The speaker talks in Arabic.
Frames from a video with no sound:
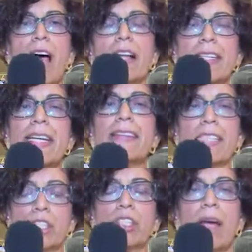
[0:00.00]

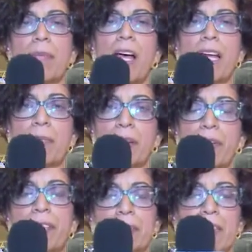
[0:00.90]
قضيه الشعب العربي
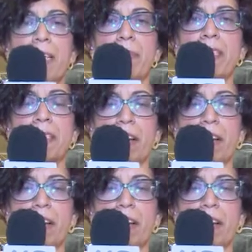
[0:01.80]
الفلسطيني